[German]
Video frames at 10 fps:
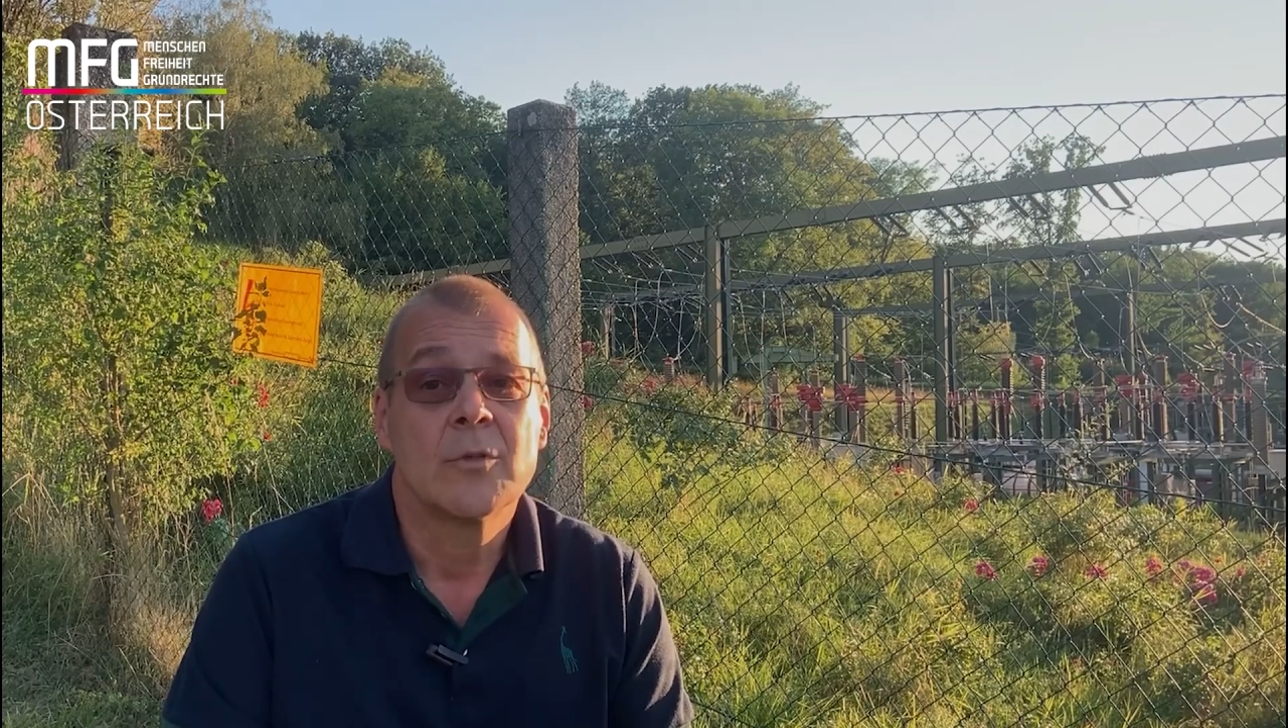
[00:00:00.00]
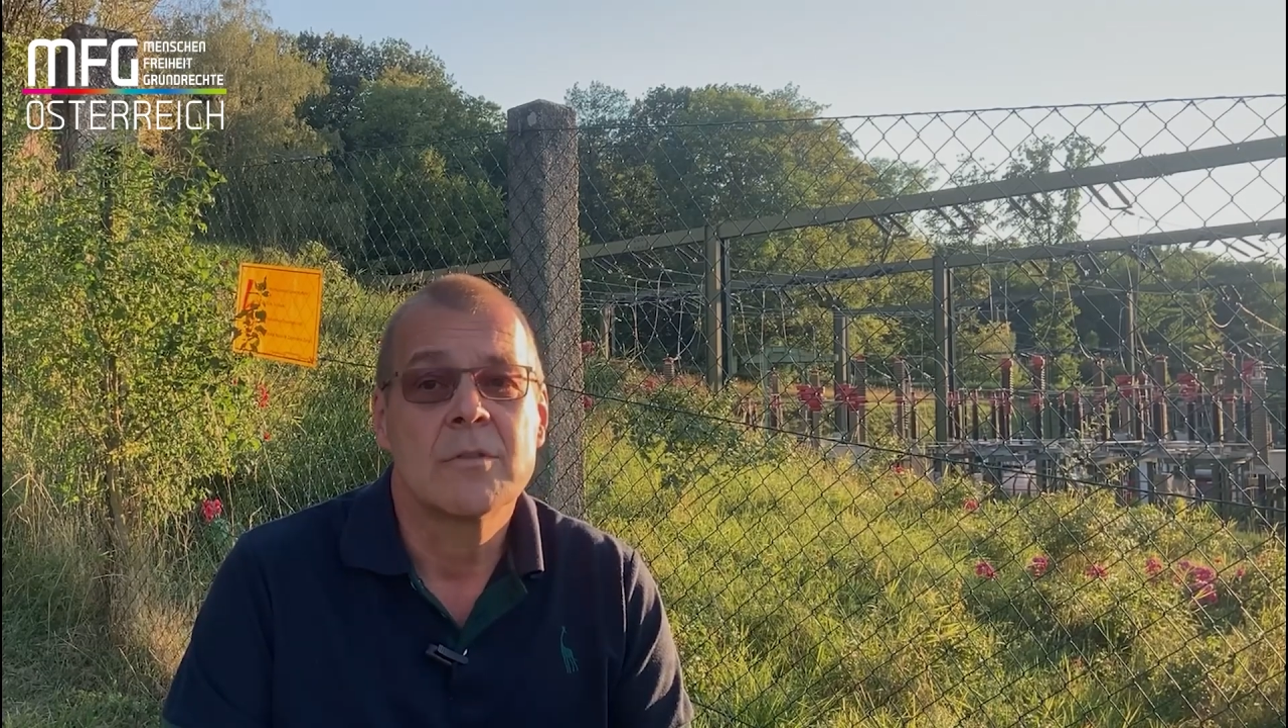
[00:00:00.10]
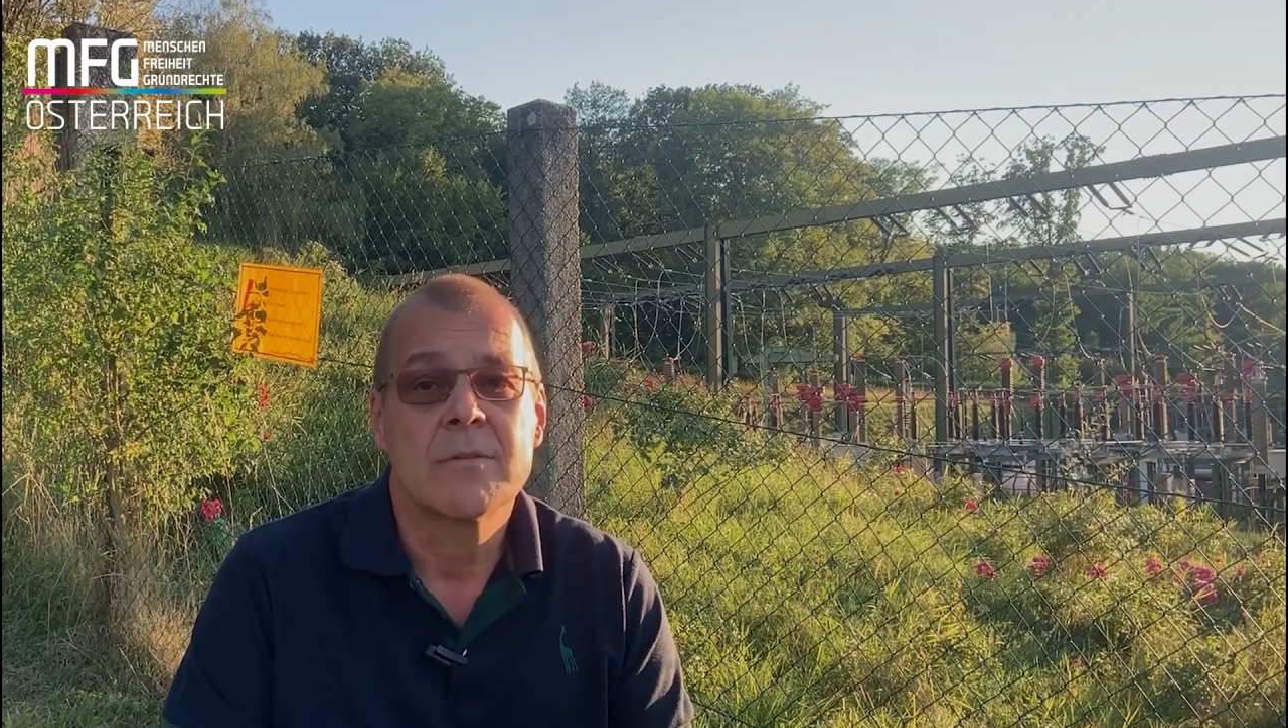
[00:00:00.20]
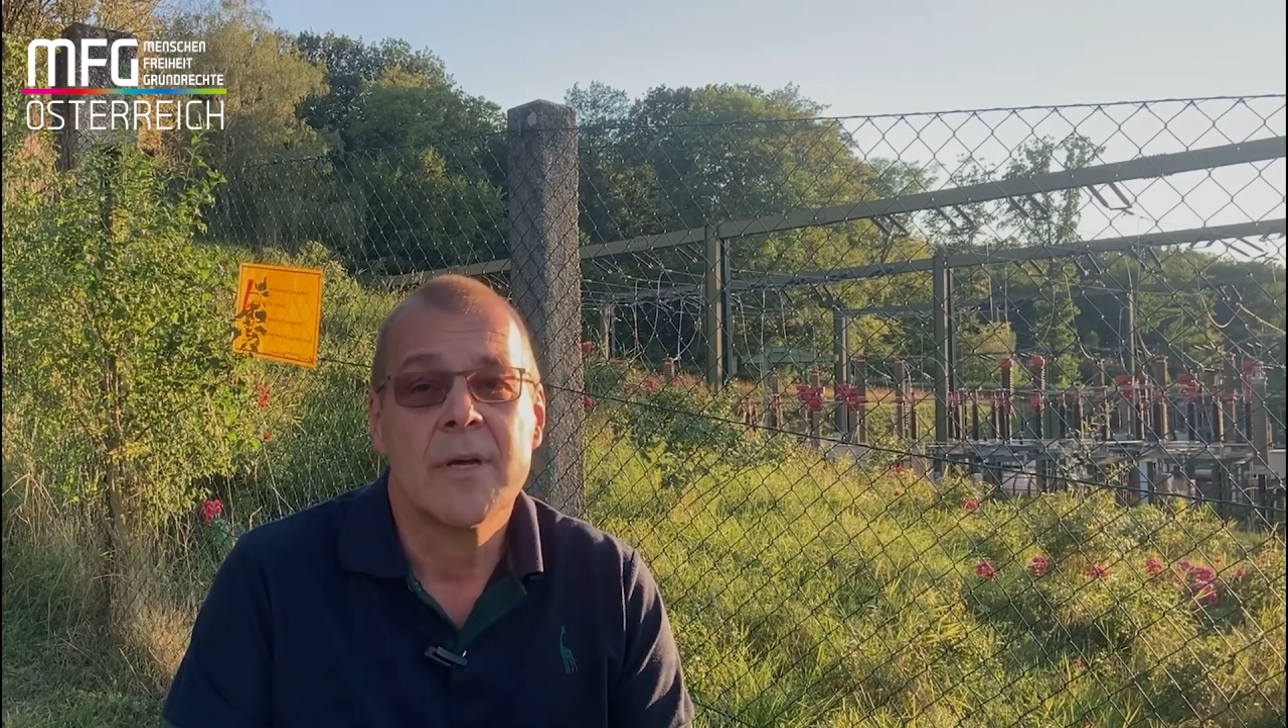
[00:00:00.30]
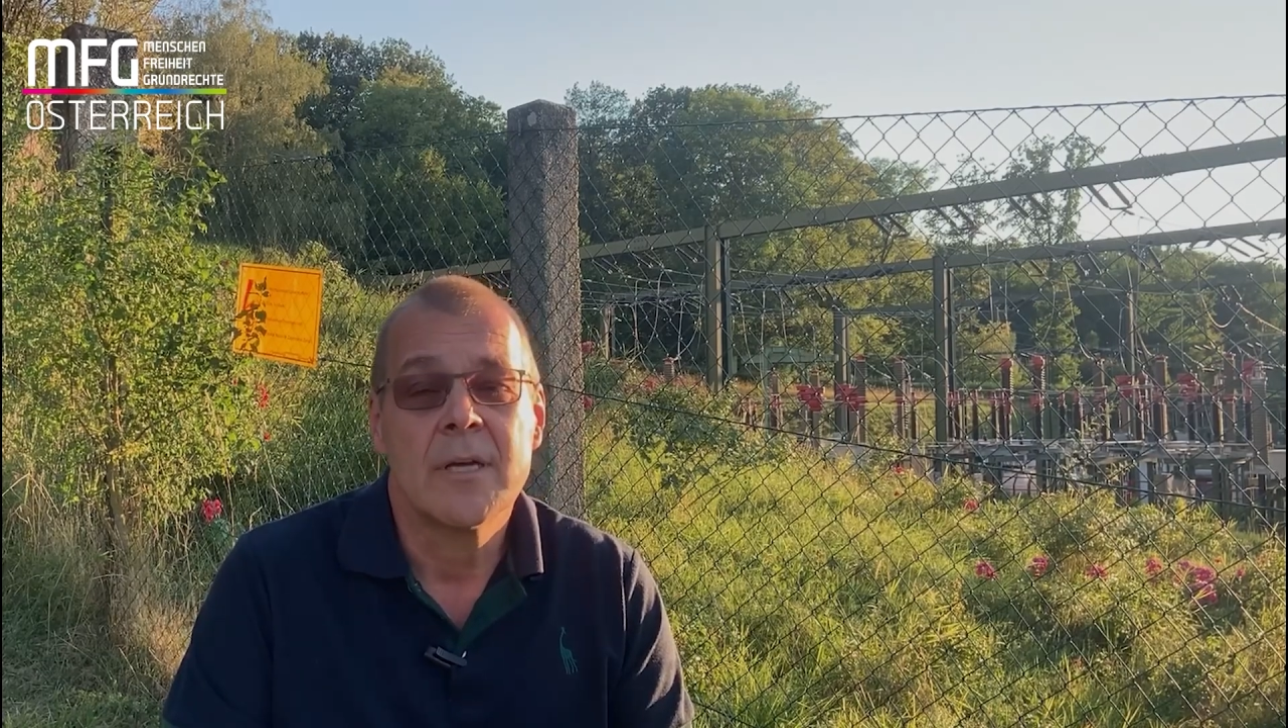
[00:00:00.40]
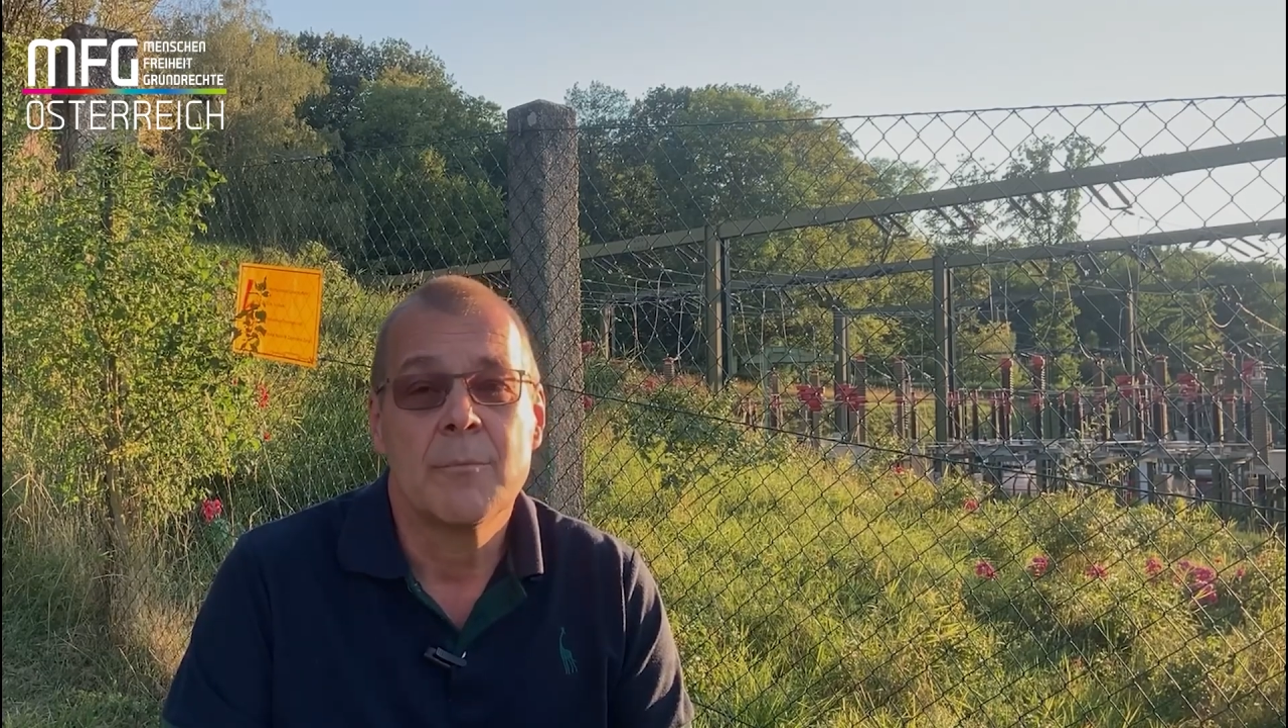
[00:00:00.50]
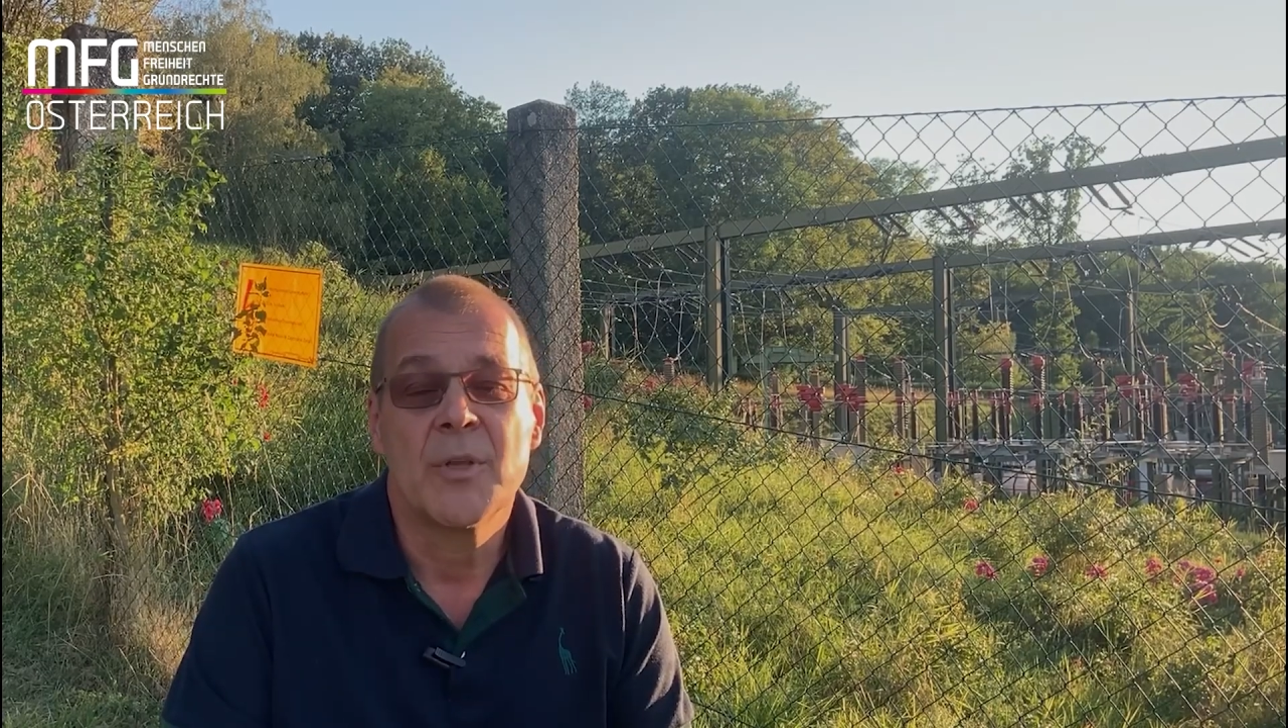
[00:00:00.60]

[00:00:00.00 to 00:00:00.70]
Und zwar